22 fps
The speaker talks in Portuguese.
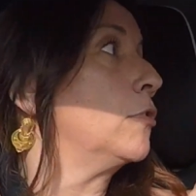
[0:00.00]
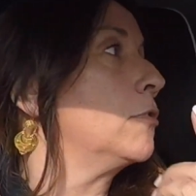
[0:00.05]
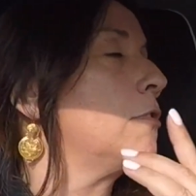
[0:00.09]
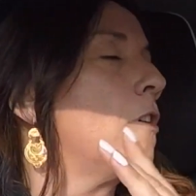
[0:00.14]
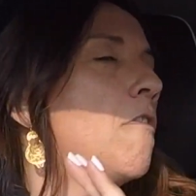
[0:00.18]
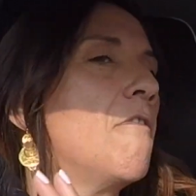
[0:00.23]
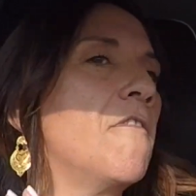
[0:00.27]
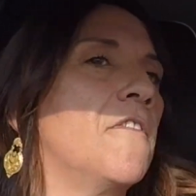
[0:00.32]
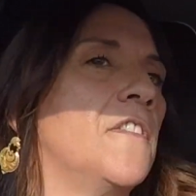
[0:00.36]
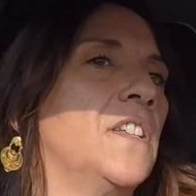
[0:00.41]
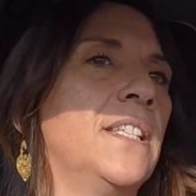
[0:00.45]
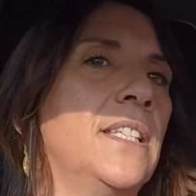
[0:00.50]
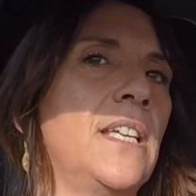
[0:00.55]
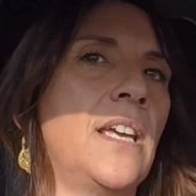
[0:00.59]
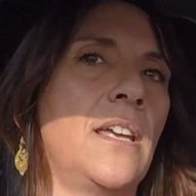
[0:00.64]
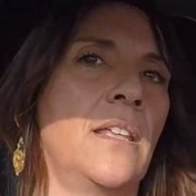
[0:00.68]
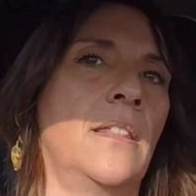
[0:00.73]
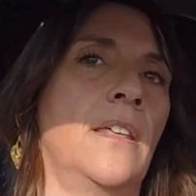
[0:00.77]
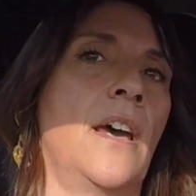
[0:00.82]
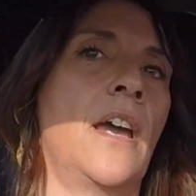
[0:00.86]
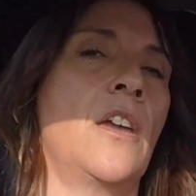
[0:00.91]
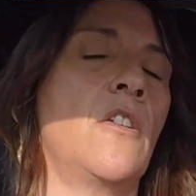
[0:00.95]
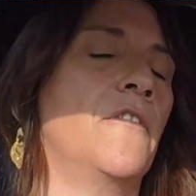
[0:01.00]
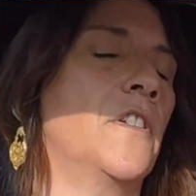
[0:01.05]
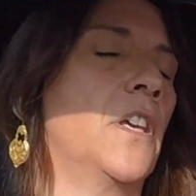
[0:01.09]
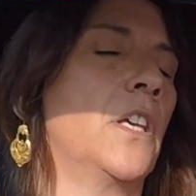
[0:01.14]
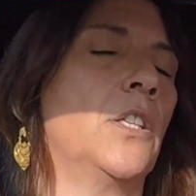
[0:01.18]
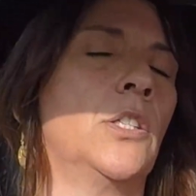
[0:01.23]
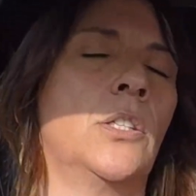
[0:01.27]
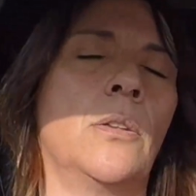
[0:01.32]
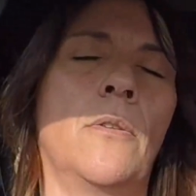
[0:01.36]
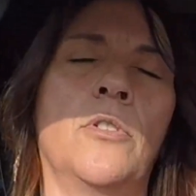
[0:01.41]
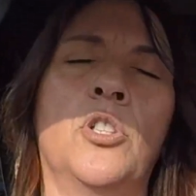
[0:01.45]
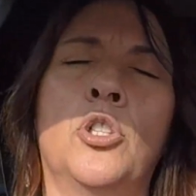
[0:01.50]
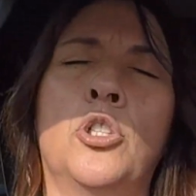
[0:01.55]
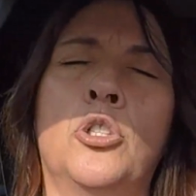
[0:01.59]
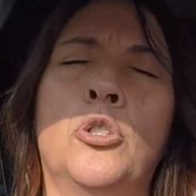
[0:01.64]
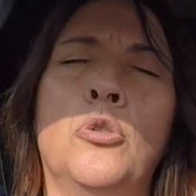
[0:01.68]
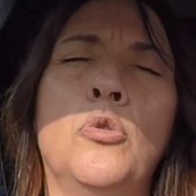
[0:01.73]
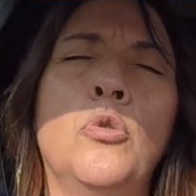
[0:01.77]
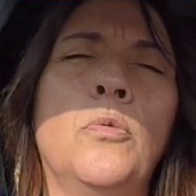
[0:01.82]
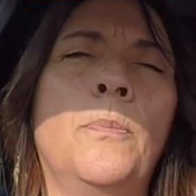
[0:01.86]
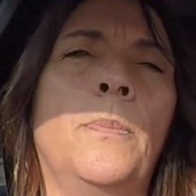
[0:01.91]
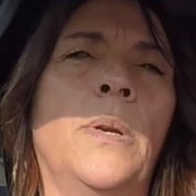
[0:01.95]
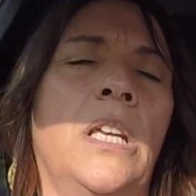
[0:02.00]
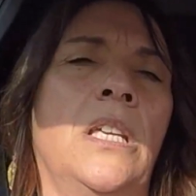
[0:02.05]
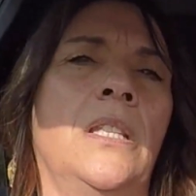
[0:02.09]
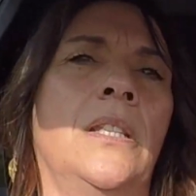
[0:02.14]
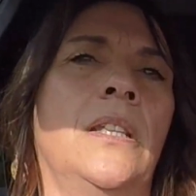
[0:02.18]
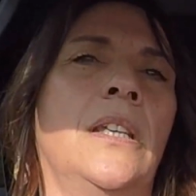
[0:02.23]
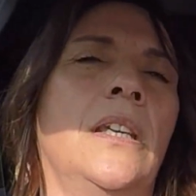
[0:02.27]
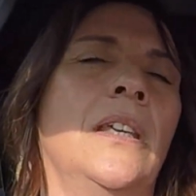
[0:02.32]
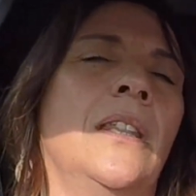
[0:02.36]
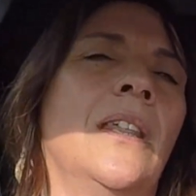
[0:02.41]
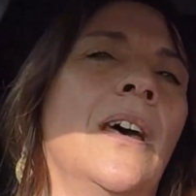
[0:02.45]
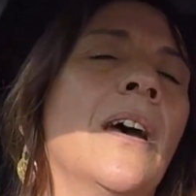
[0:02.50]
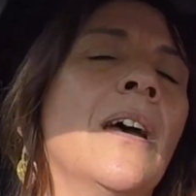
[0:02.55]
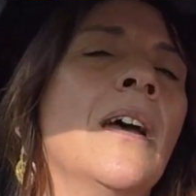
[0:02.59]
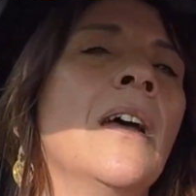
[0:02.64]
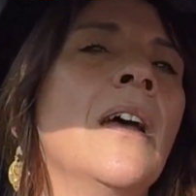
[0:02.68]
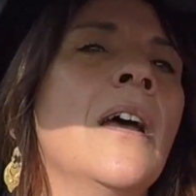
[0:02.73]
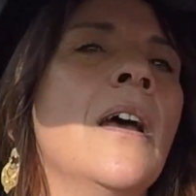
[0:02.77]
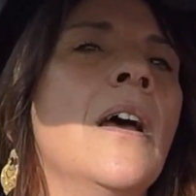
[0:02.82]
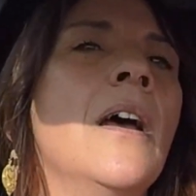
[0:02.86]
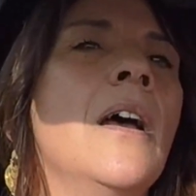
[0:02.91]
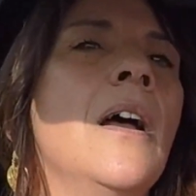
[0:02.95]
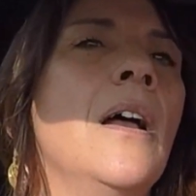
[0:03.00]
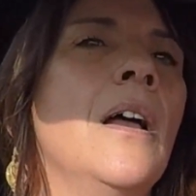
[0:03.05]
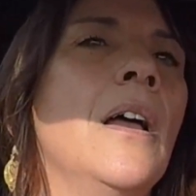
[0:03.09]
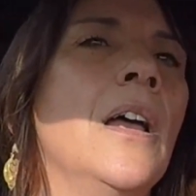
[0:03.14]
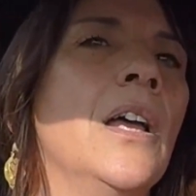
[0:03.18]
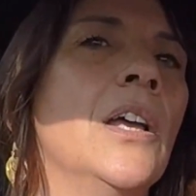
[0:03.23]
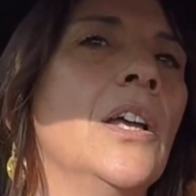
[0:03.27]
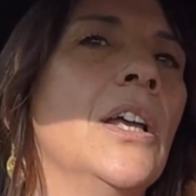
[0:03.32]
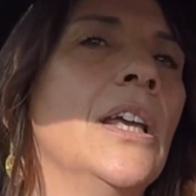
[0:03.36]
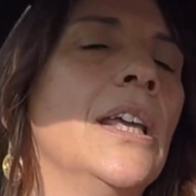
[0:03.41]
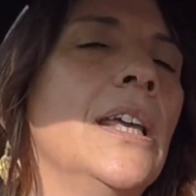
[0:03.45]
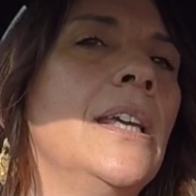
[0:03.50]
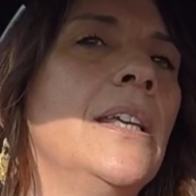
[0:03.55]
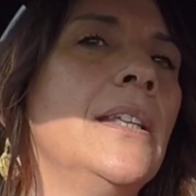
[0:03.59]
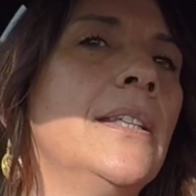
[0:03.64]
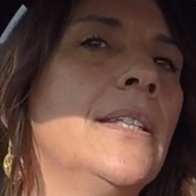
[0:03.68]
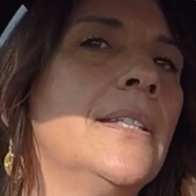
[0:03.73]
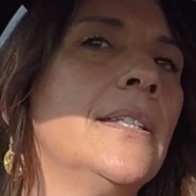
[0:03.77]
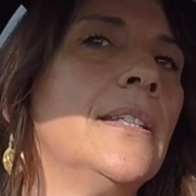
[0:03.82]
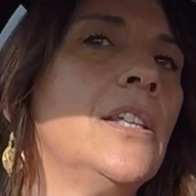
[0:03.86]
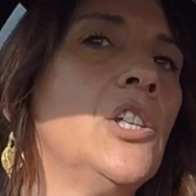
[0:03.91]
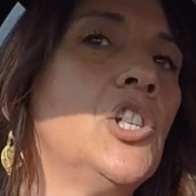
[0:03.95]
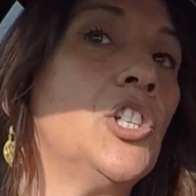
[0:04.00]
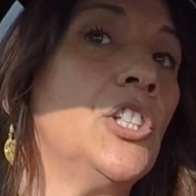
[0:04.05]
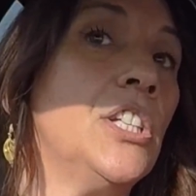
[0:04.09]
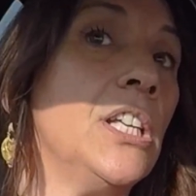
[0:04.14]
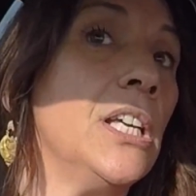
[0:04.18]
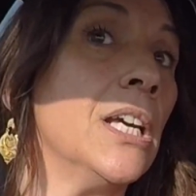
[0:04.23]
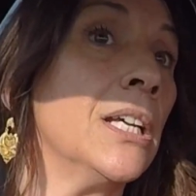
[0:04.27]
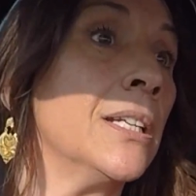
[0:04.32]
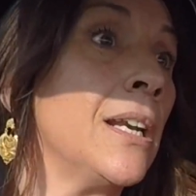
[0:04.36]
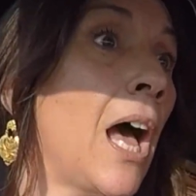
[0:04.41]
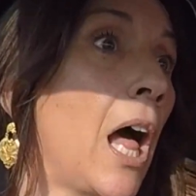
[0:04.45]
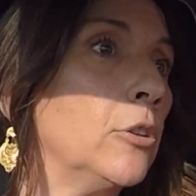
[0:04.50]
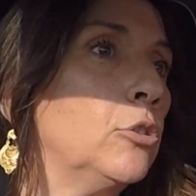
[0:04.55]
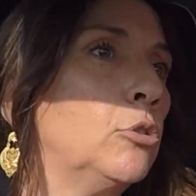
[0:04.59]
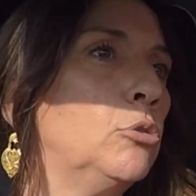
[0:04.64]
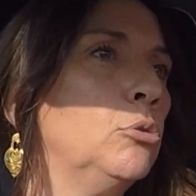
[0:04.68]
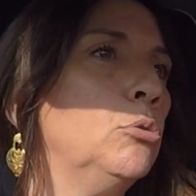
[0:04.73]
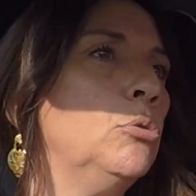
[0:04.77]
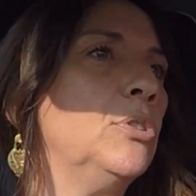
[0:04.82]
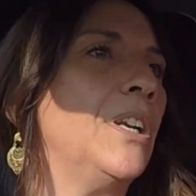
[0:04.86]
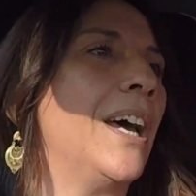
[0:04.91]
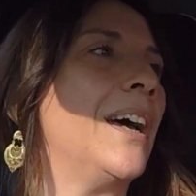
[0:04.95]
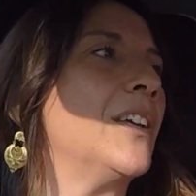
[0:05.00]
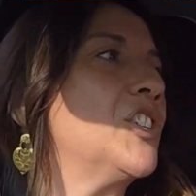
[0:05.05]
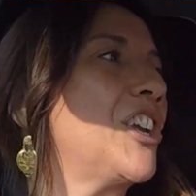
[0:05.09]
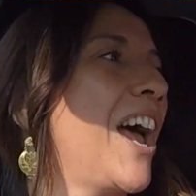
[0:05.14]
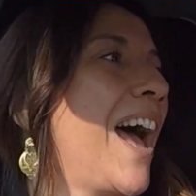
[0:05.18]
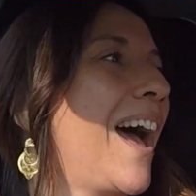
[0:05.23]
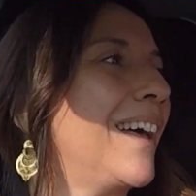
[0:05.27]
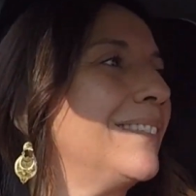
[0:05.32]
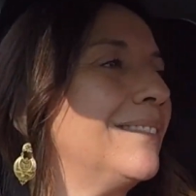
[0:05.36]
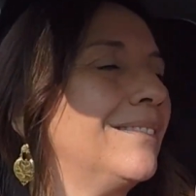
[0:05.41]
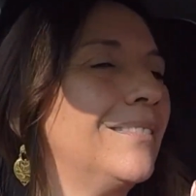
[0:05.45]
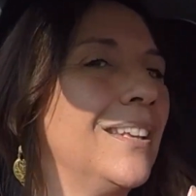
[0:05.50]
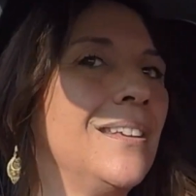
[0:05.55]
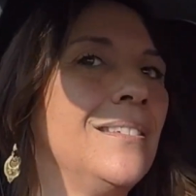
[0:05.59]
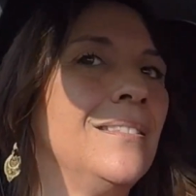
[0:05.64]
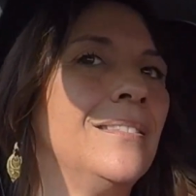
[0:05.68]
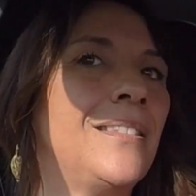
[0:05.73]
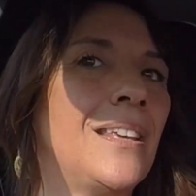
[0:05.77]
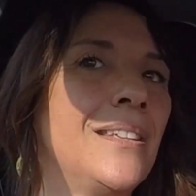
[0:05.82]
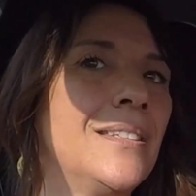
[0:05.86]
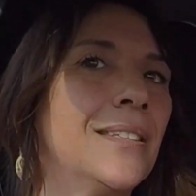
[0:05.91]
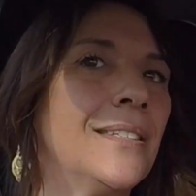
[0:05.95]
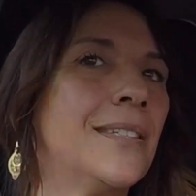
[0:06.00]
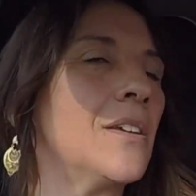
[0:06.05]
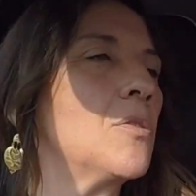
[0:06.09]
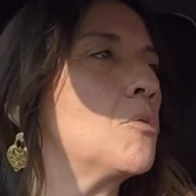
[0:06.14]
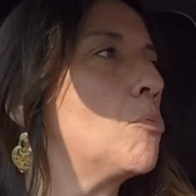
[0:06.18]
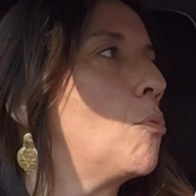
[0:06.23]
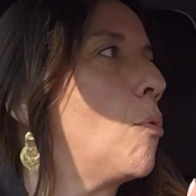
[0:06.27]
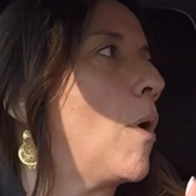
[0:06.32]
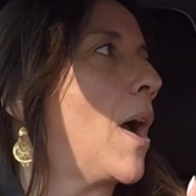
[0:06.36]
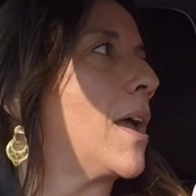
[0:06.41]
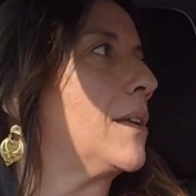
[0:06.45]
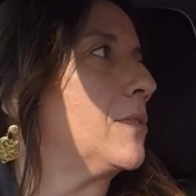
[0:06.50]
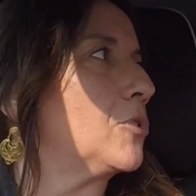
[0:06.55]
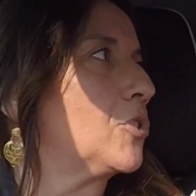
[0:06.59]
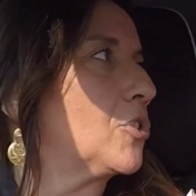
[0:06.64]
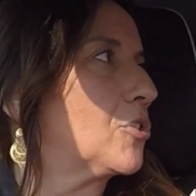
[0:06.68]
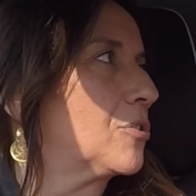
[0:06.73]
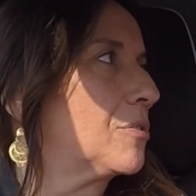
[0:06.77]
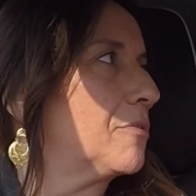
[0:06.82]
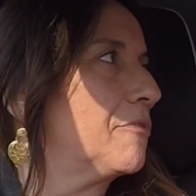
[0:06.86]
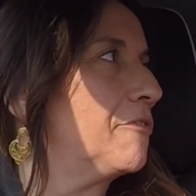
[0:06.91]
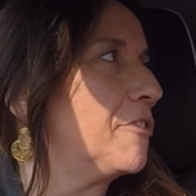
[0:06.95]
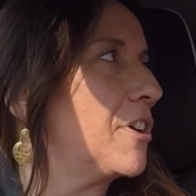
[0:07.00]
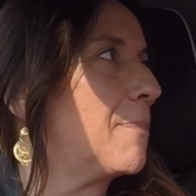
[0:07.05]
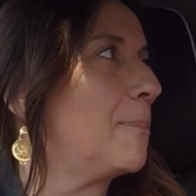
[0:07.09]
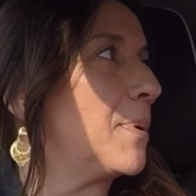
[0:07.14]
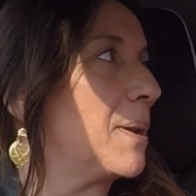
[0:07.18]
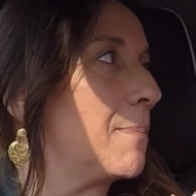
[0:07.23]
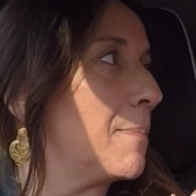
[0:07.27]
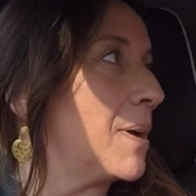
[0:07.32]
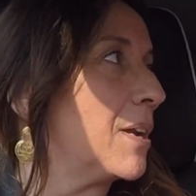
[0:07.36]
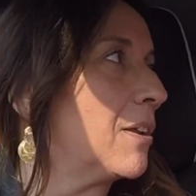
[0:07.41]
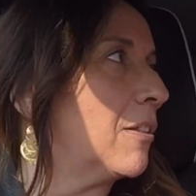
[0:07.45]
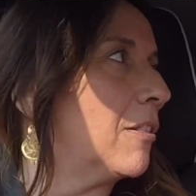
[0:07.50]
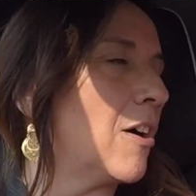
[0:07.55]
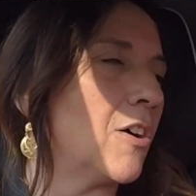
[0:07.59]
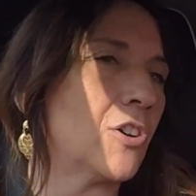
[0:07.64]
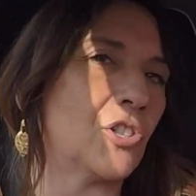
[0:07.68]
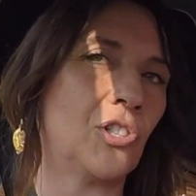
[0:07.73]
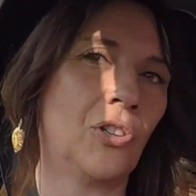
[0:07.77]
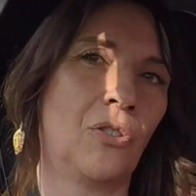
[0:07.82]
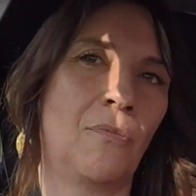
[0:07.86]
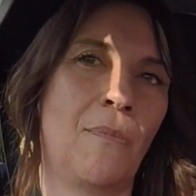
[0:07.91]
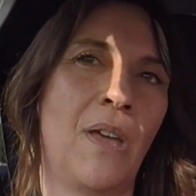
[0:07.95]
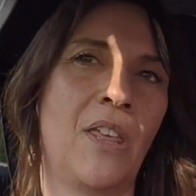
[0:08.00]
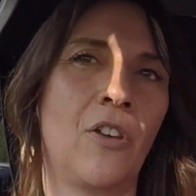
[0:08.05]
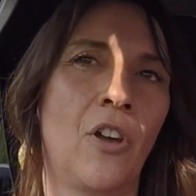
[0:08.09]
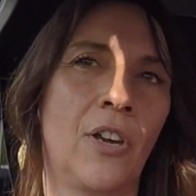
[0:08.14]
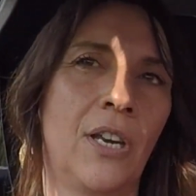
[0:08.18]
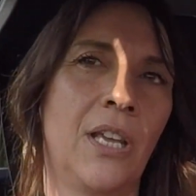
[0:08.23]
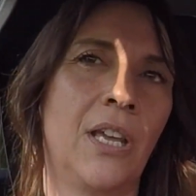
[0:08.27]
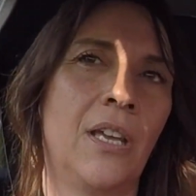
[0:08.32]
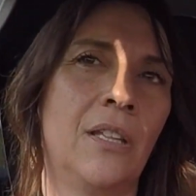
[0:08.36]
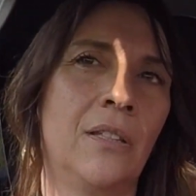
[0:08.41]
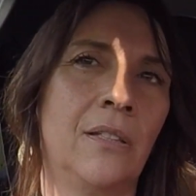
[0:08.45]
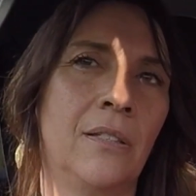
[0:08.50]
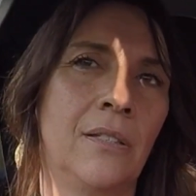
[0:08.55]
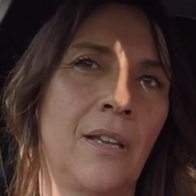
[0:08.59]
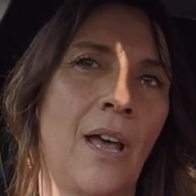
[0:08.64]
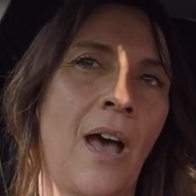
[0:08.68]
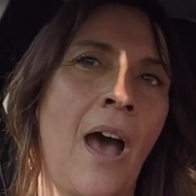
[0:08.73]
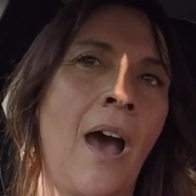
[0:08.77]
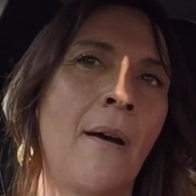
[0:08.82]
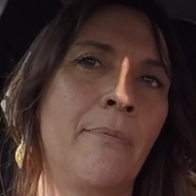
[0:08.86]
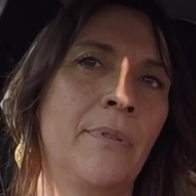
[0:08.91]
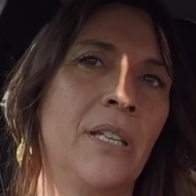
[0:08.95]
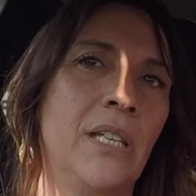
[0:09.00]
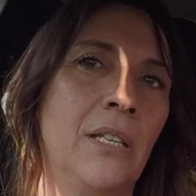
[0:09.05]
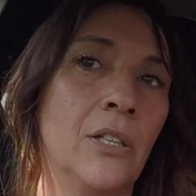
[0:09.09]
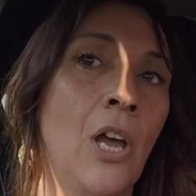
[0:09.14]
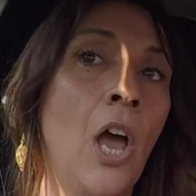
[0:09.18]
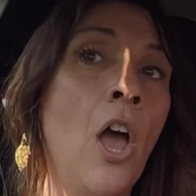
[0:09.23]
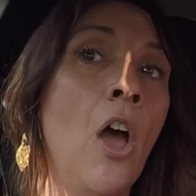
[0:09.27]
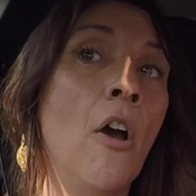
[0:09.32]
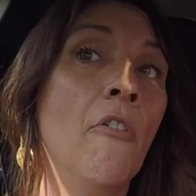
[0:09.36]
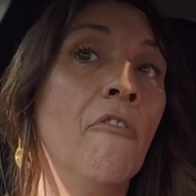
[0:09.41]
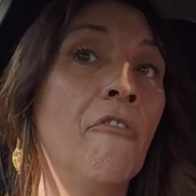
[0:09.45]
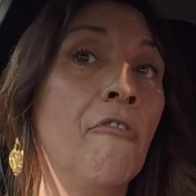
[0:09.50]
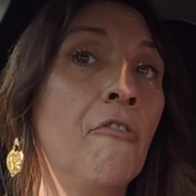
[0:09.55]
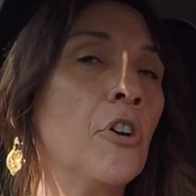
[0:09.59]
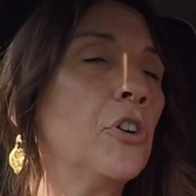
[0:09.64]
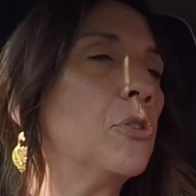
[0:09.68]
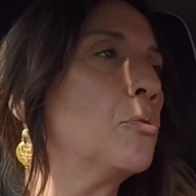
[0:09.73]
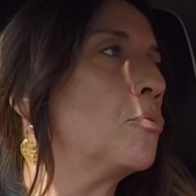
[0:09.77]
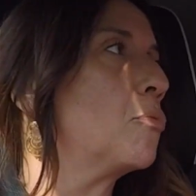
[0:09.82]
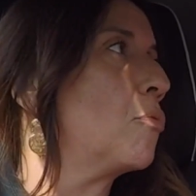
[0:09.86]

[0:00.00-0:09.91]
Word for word: eu não fazia ideia, eu fiquei surpreendida. Existia na altura já há 35 anos, foi a primeira loja do Médio Oriente a abrir, foi no